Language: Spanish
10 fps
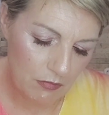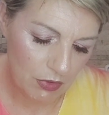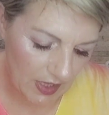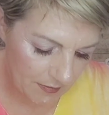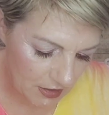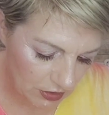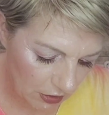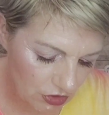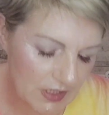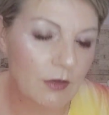Porque a mí otra
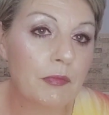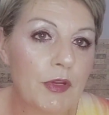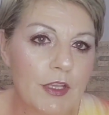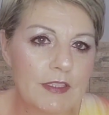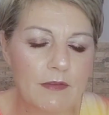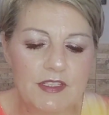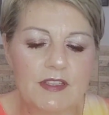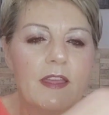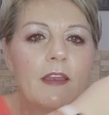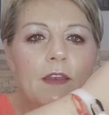cosa no, pero ya sabéis
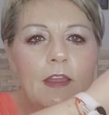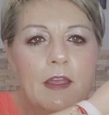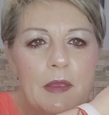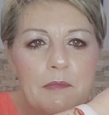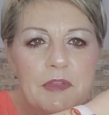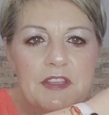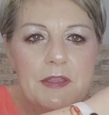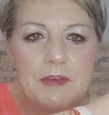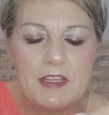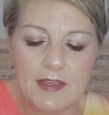que el
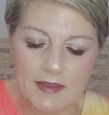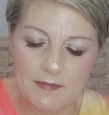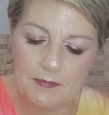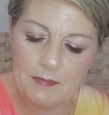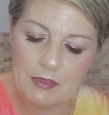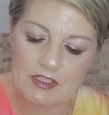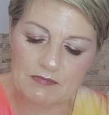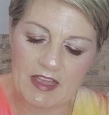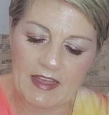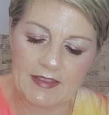brilli brilli, pues
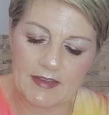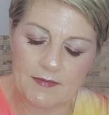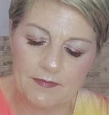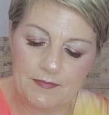me encanta.